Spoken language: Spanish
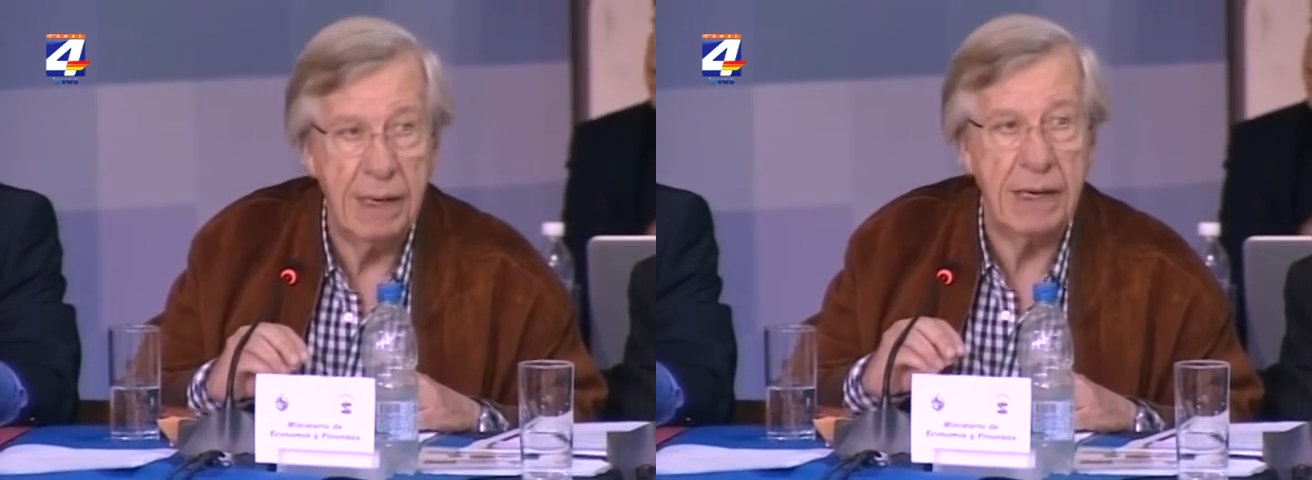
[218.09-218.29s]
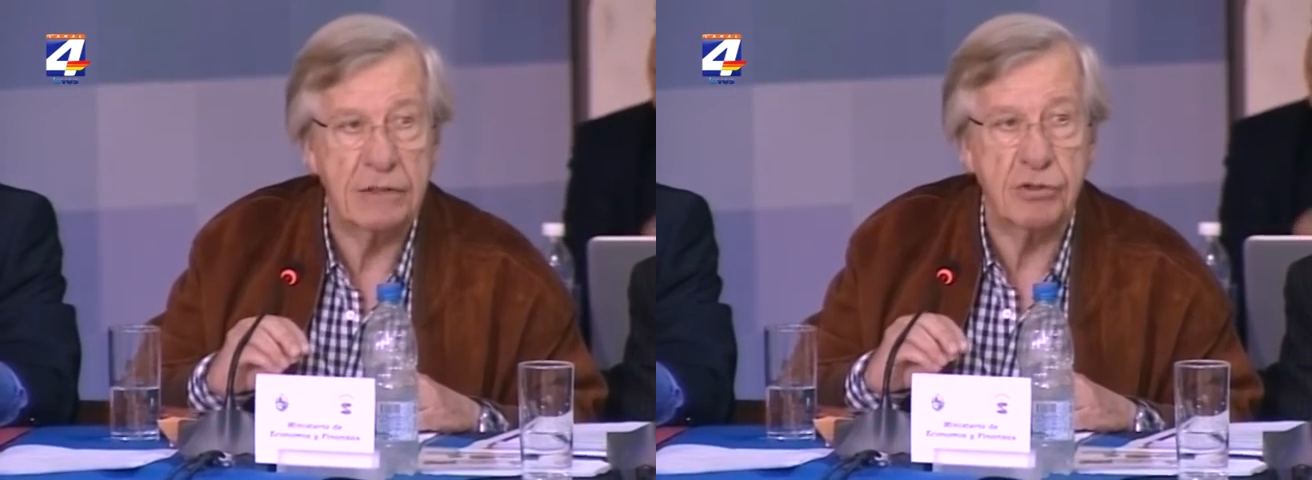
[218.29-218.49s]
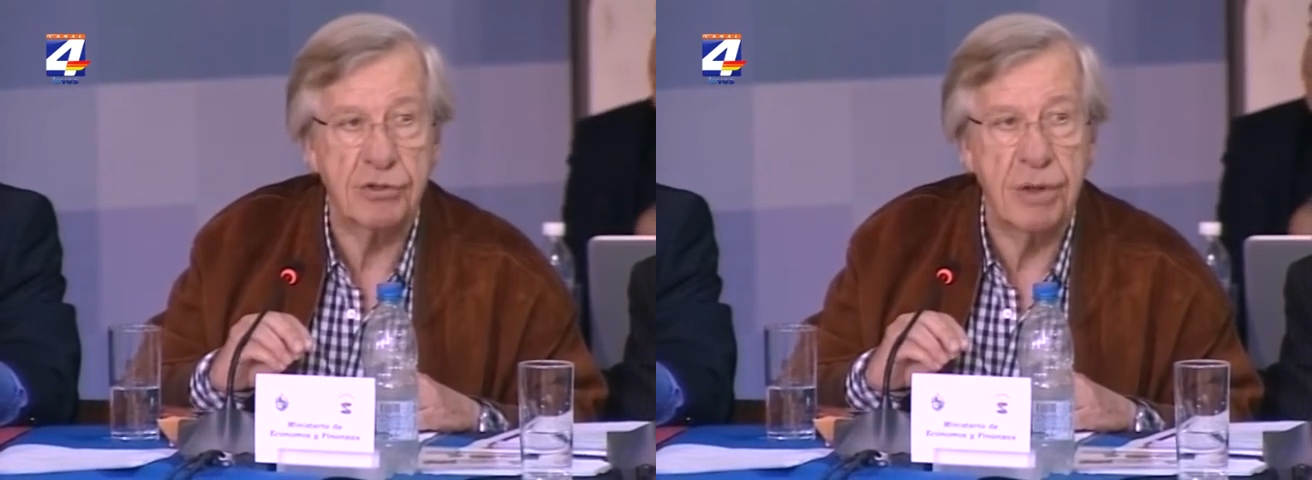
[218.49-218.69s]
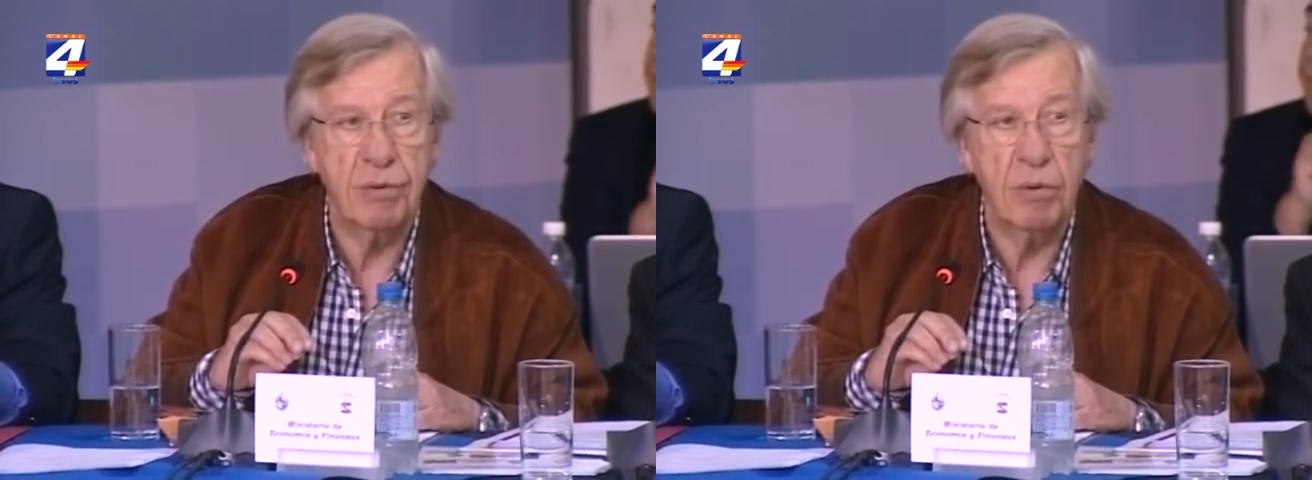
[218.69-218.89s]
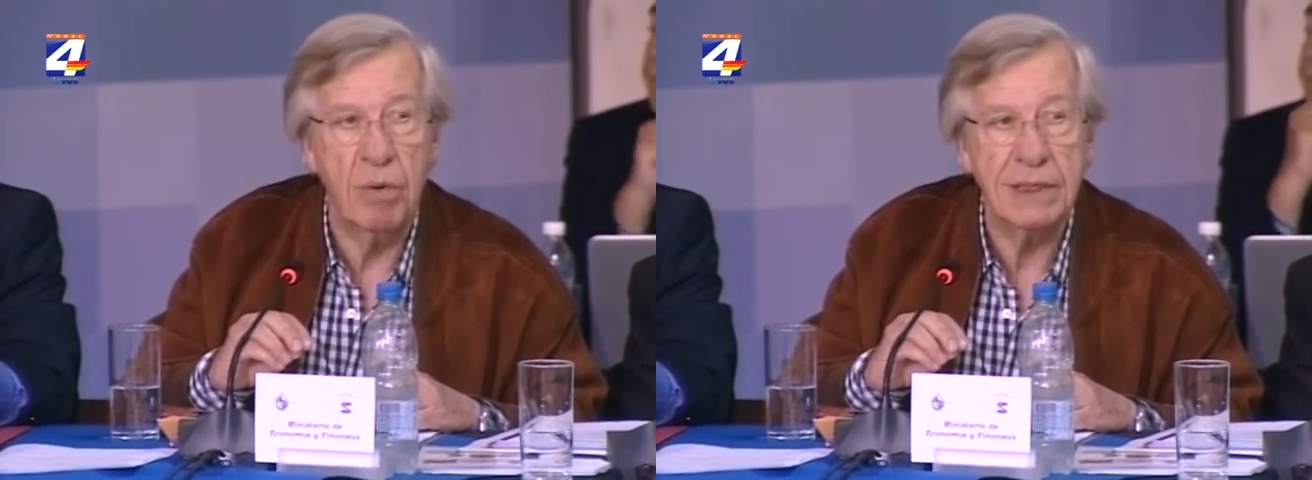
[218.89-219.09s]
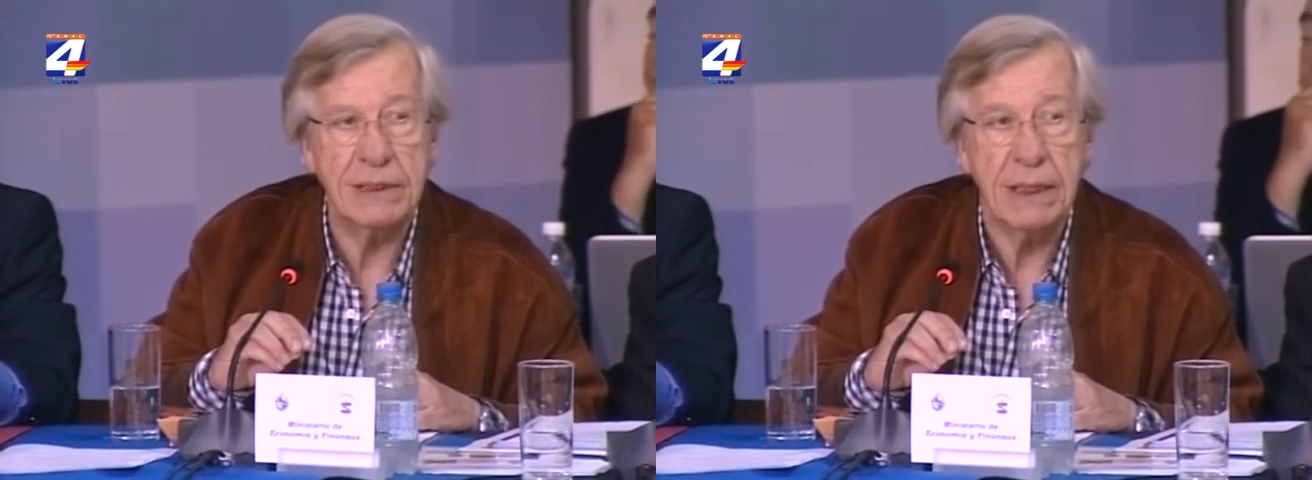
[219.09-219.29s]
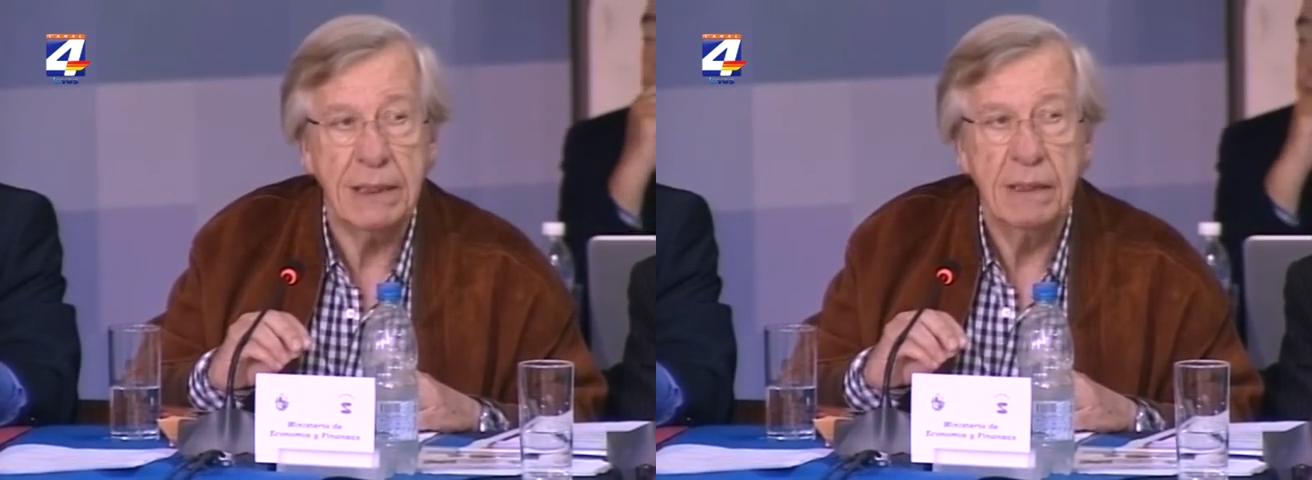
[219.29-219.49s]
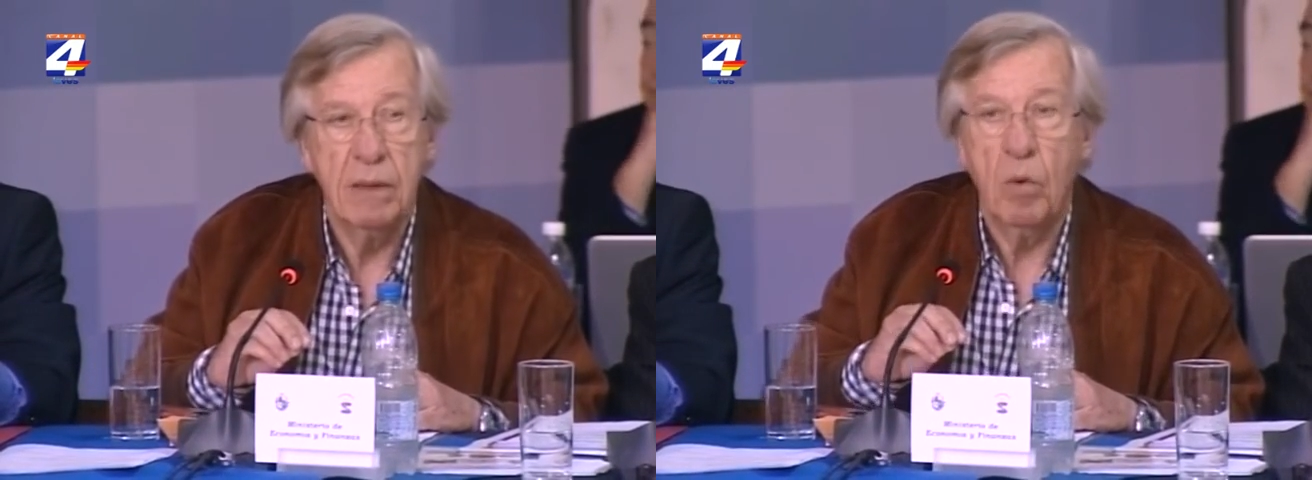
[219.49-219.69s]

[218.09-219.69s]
en la sociedad uruguaya,